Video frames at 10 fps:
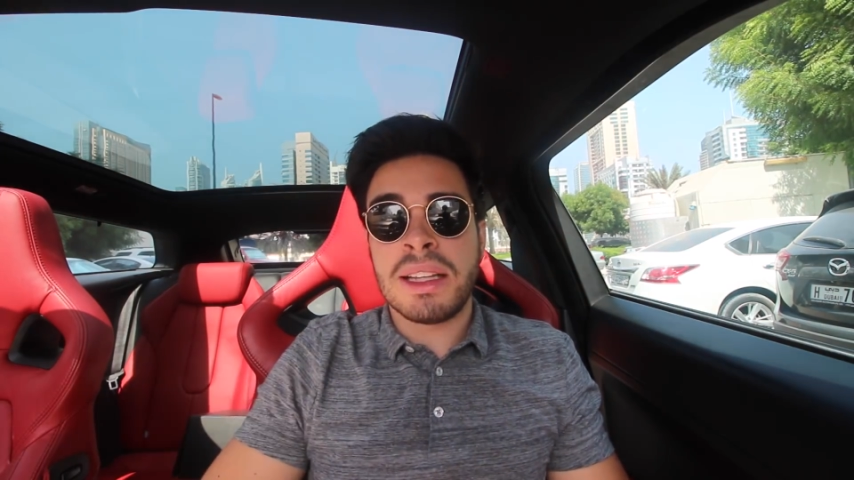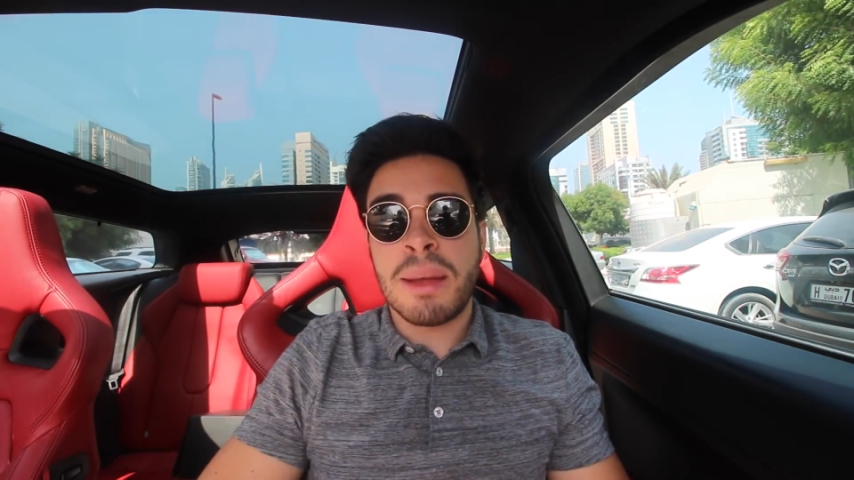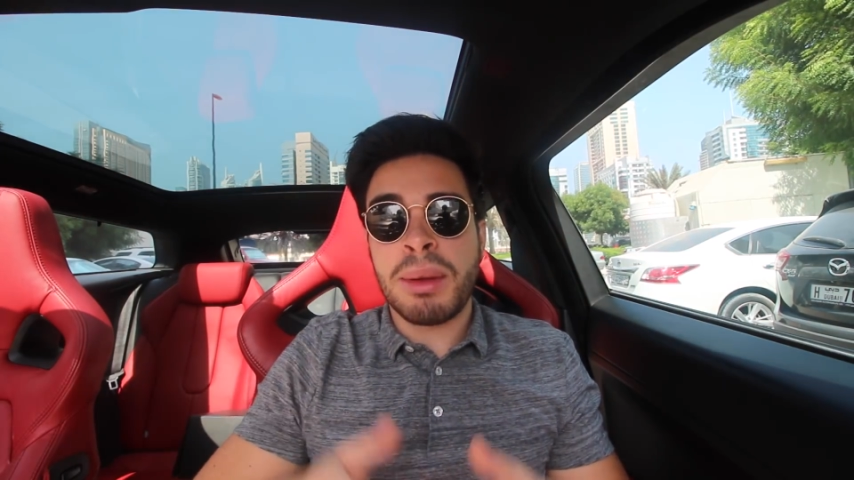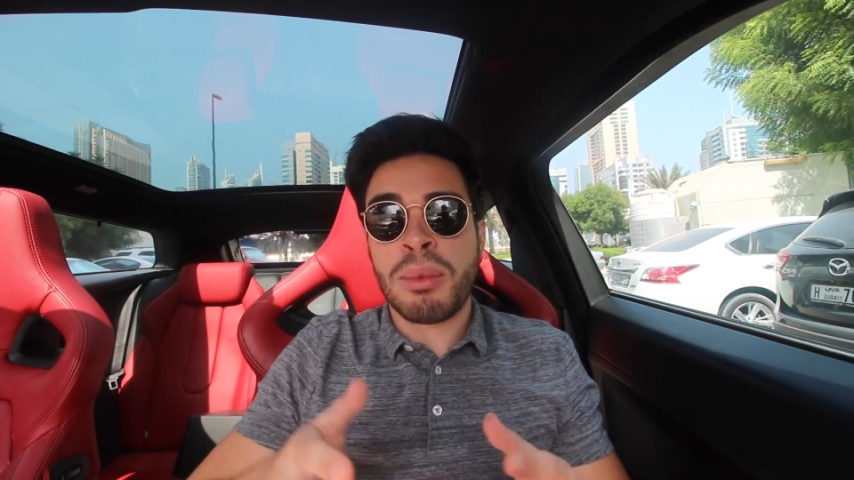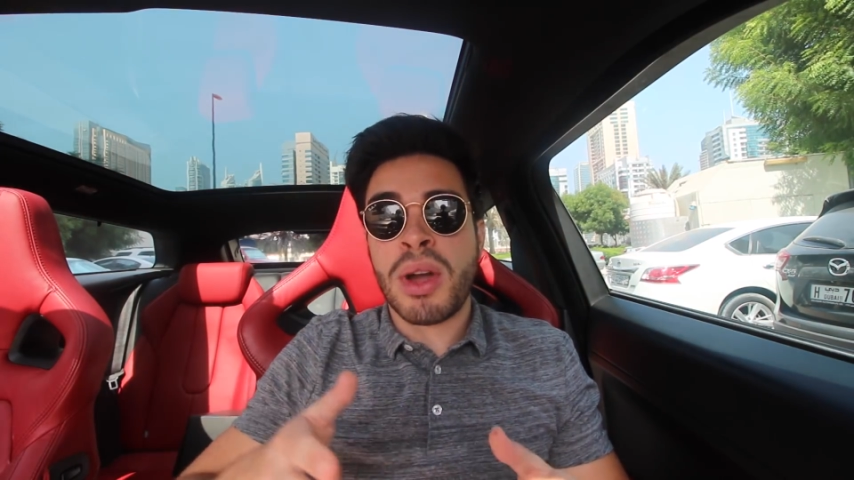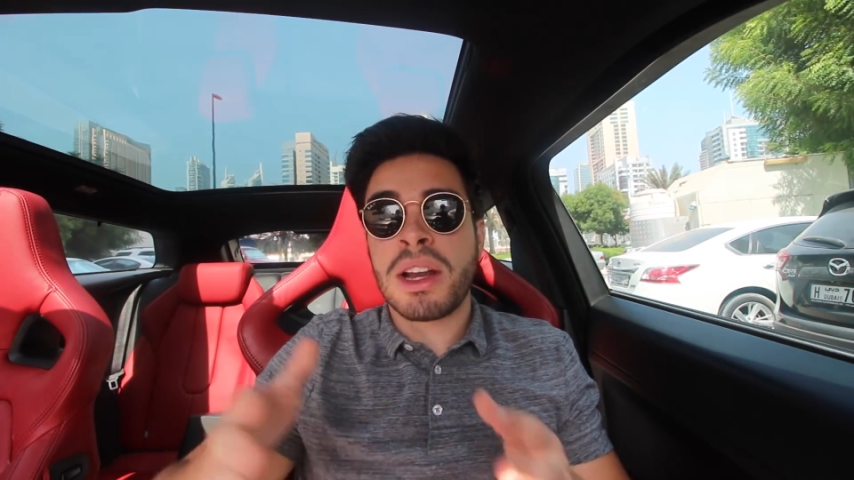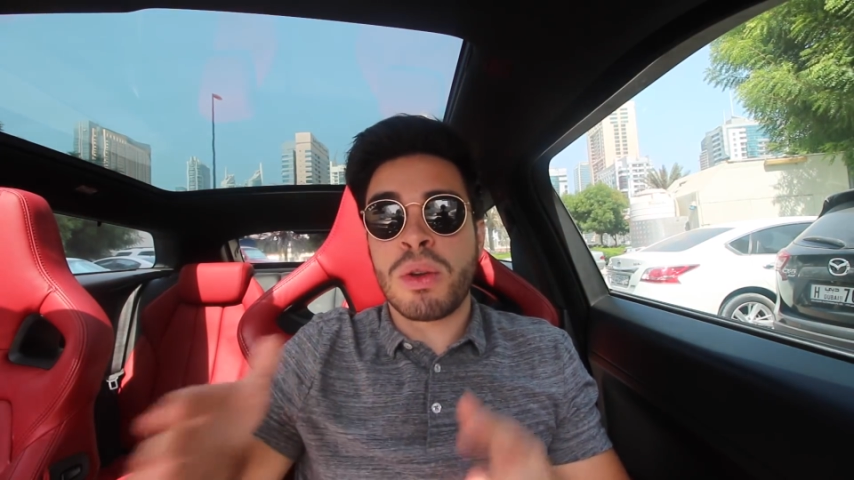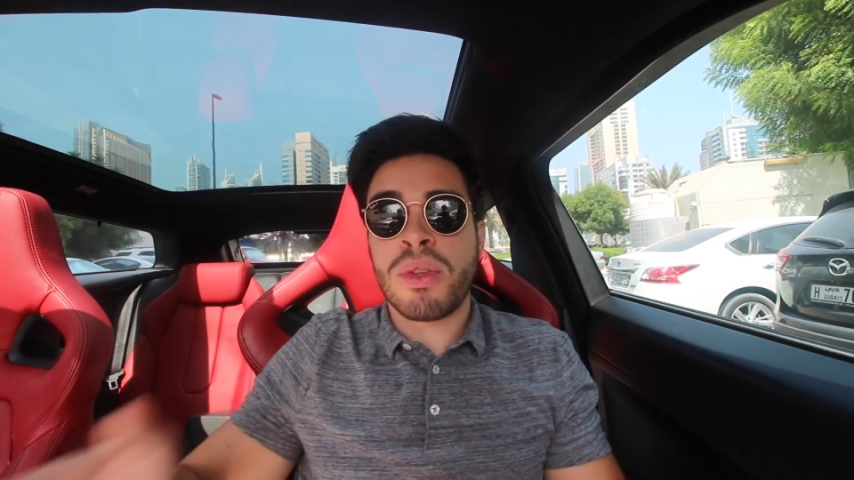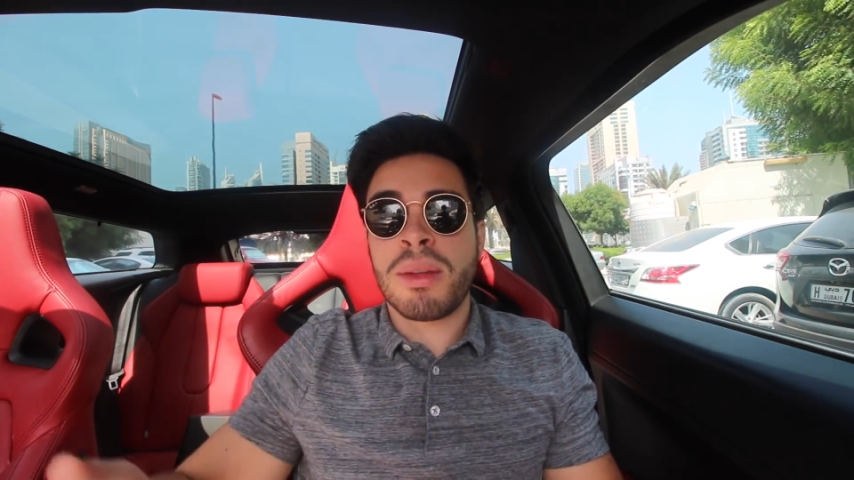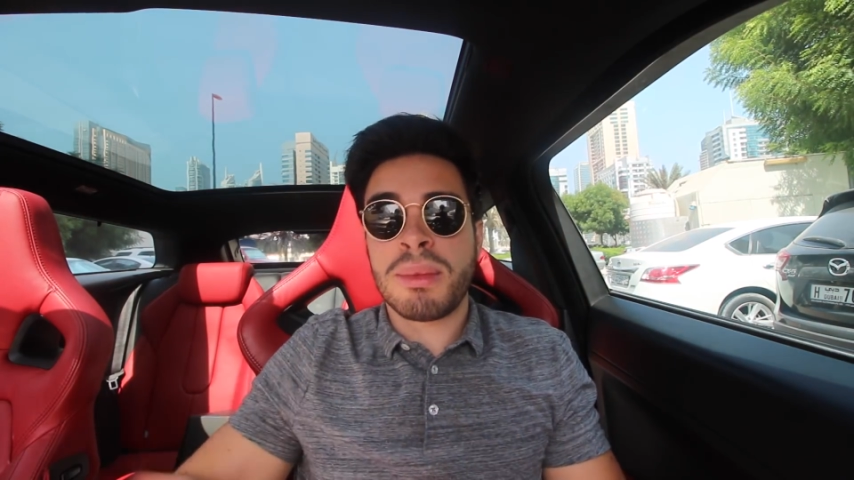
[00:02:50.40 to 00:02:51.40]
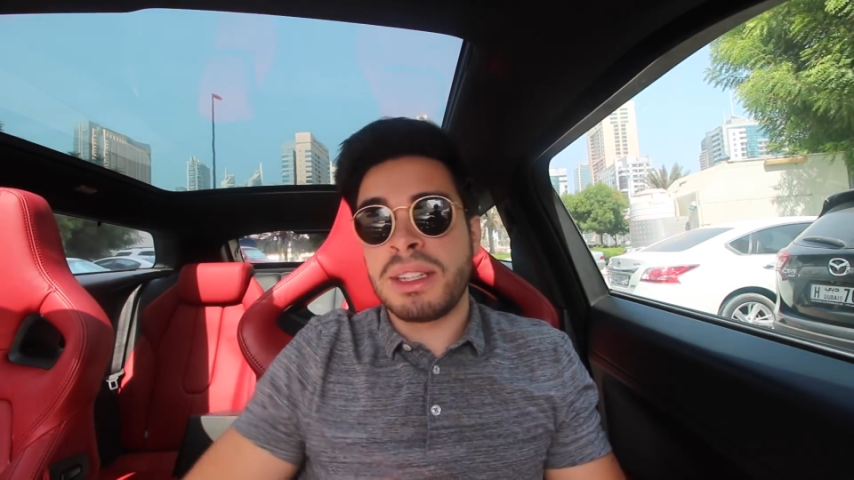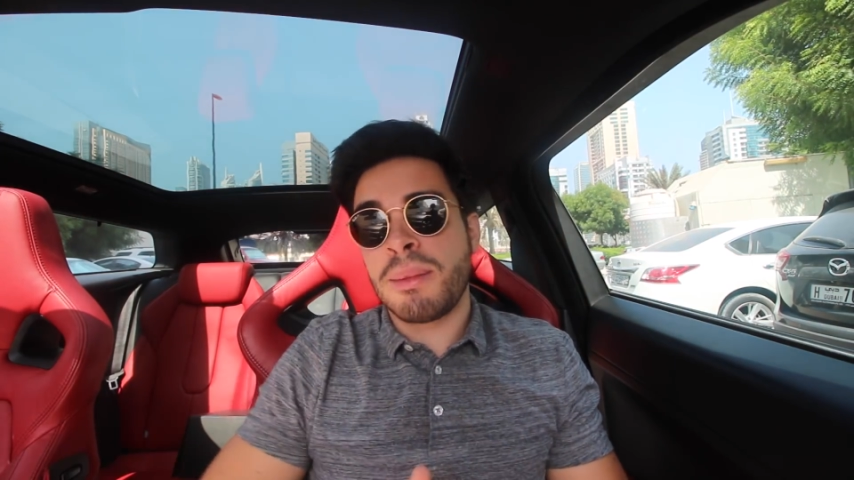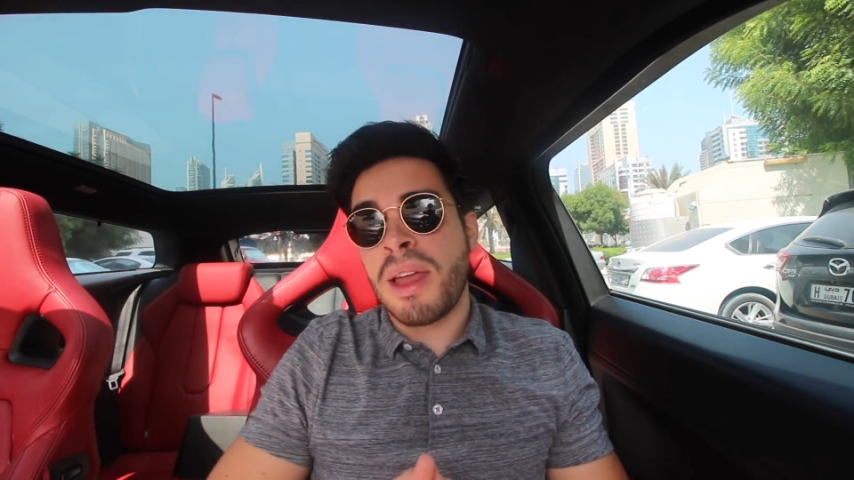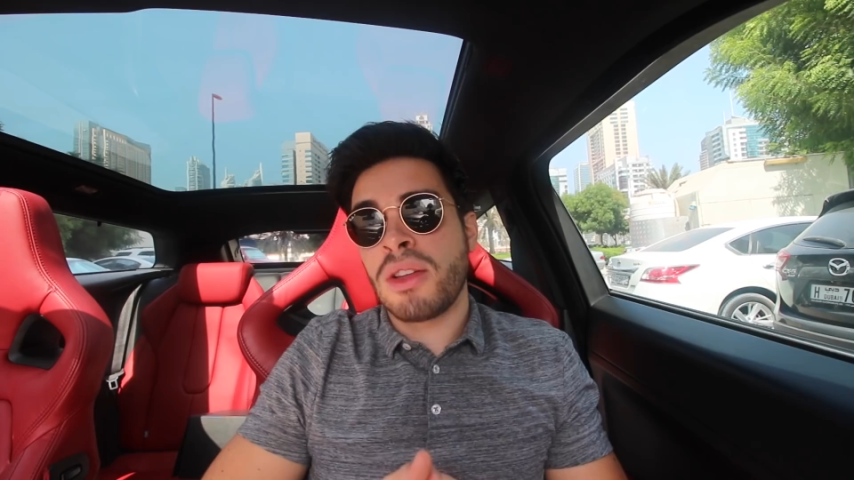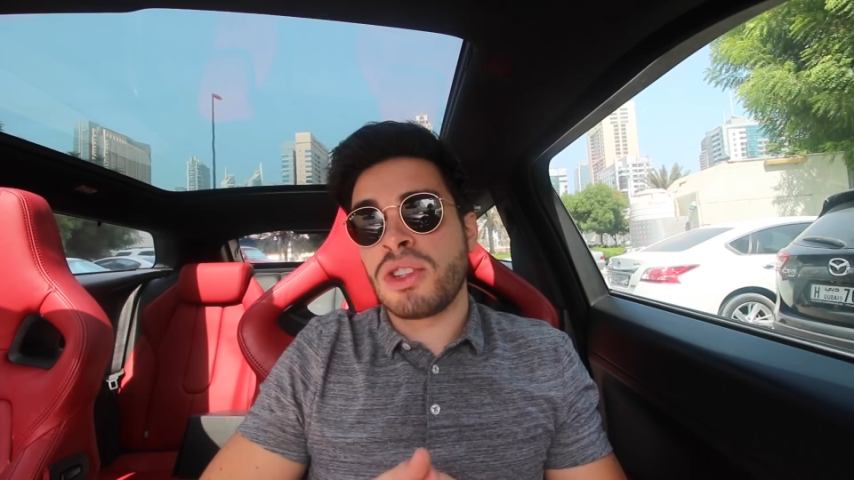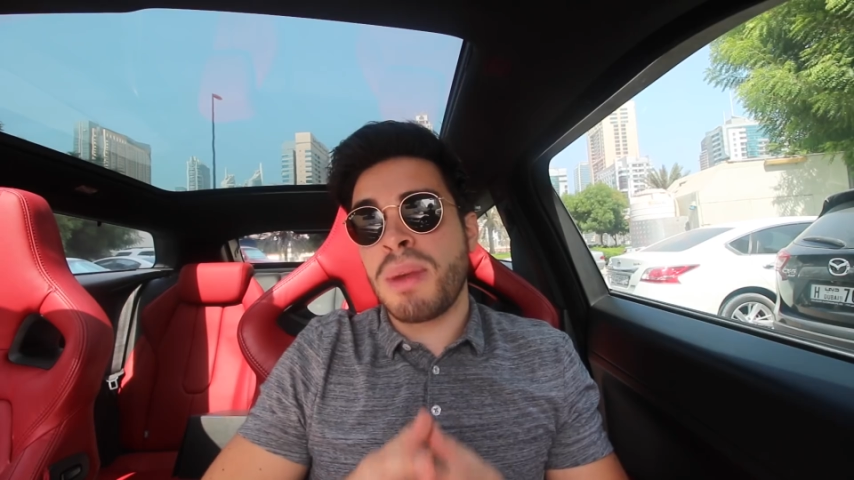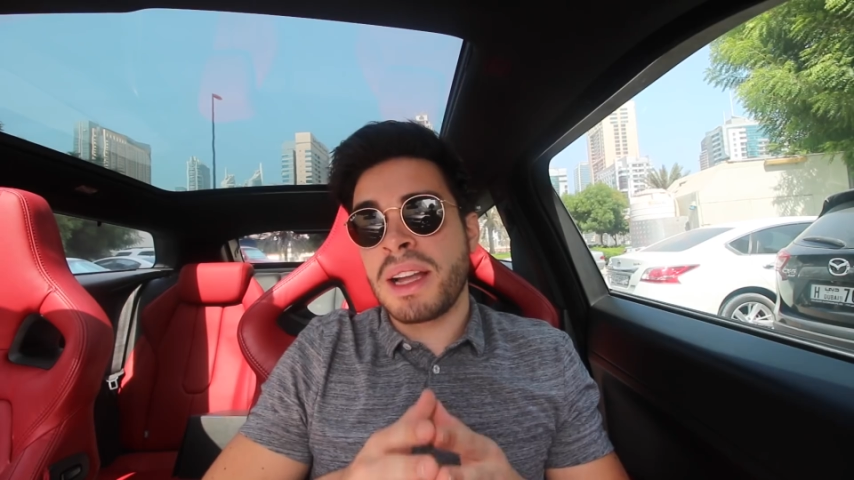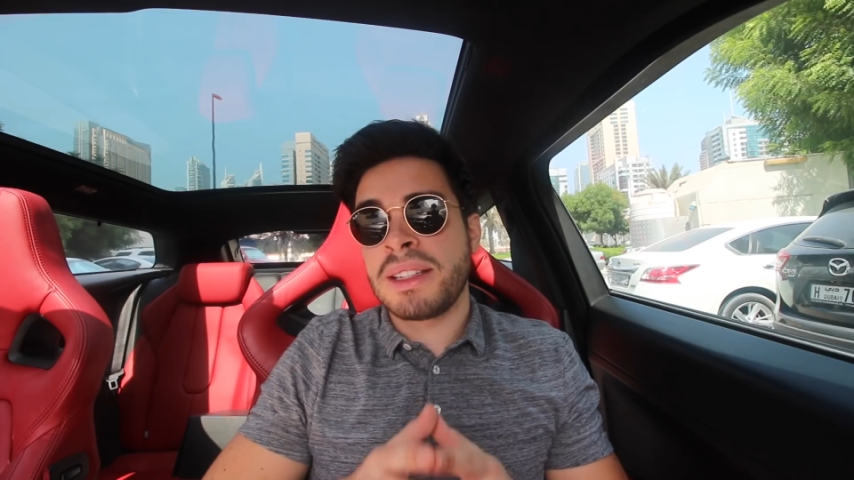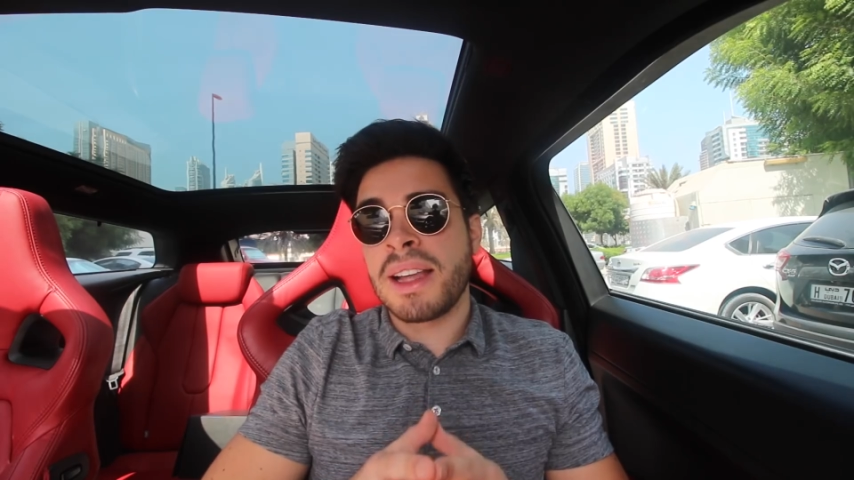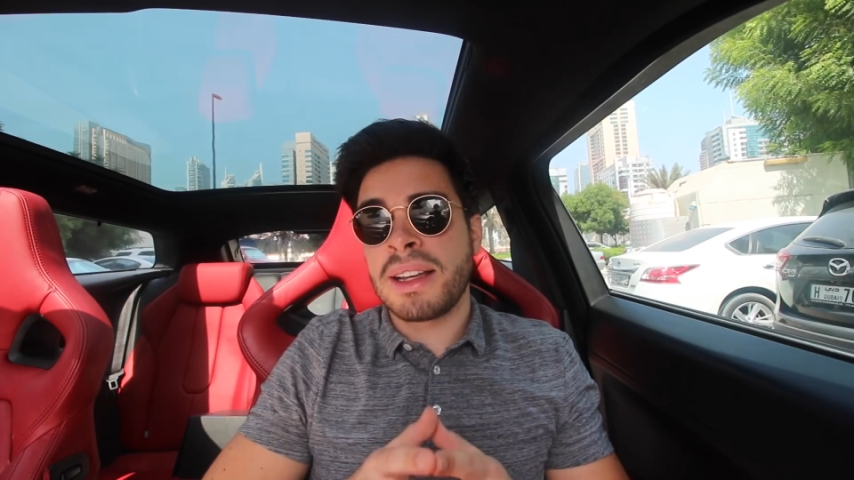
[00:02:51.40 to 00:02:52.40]
Y también voy con uno de mis empleados
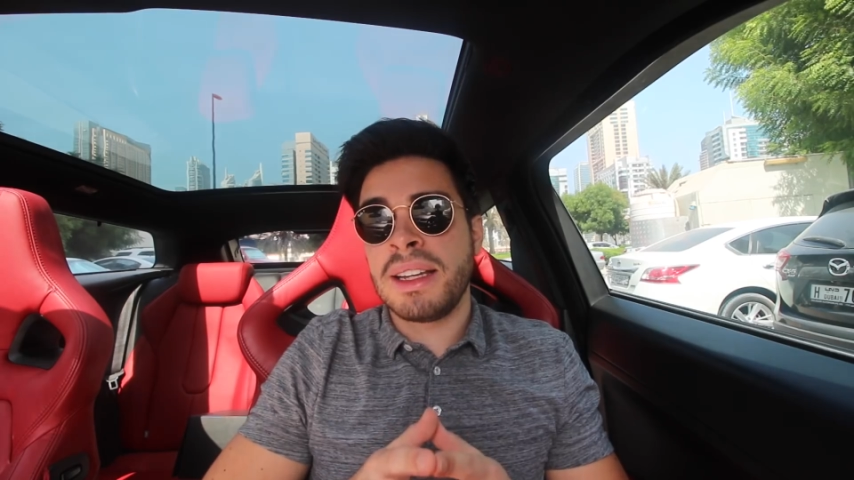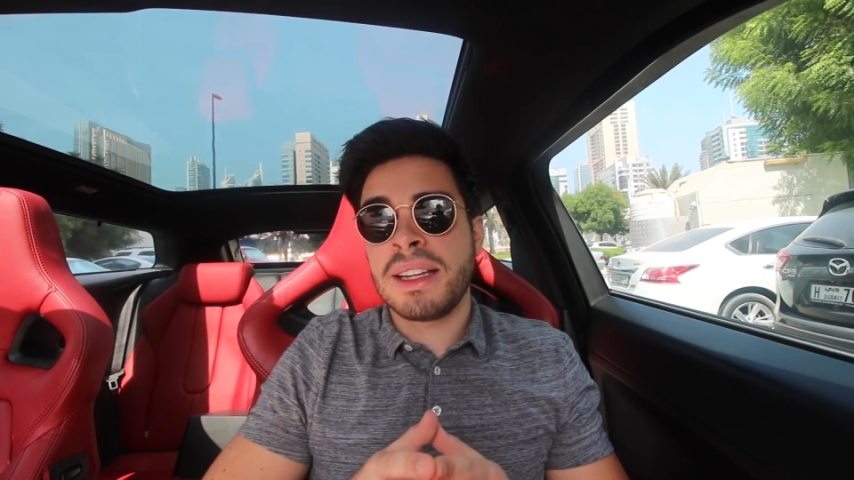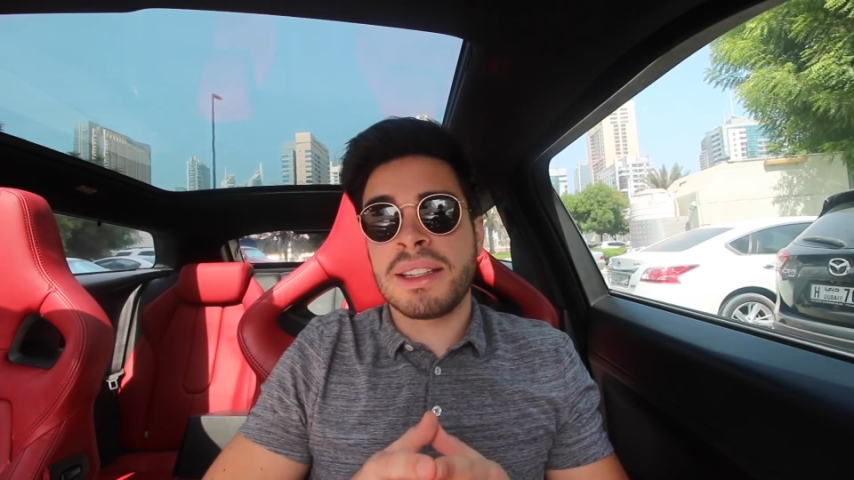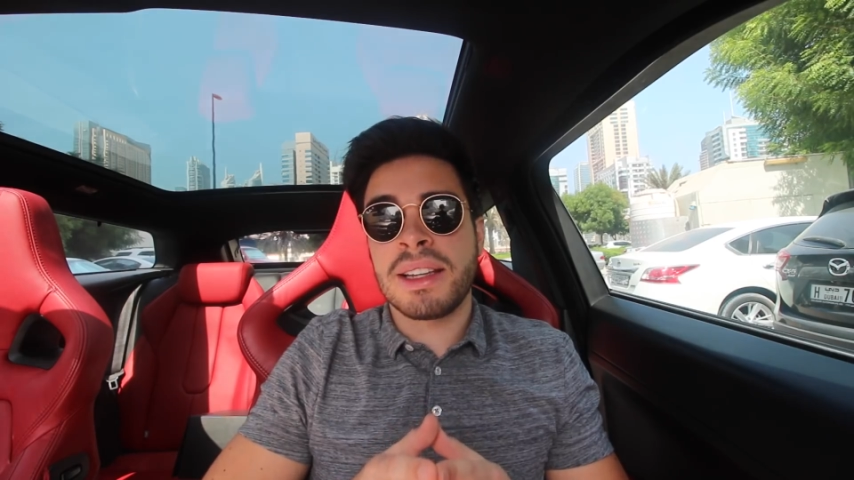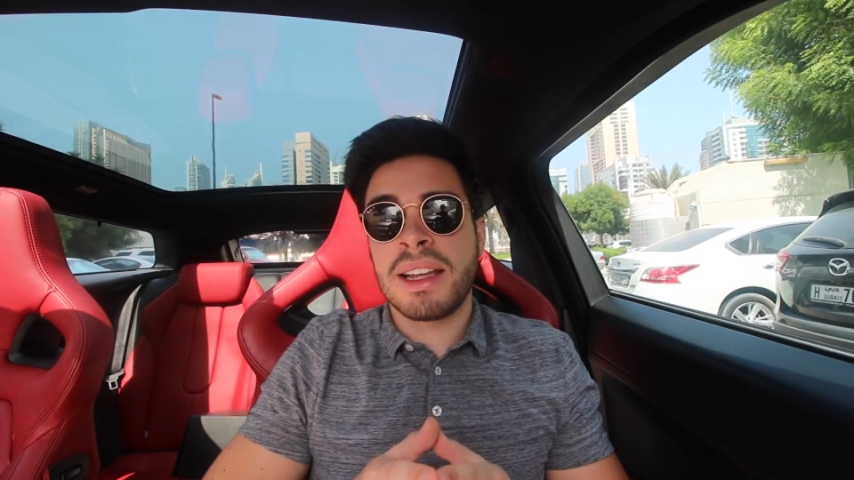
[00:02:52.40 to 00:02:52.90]
pakistaníes,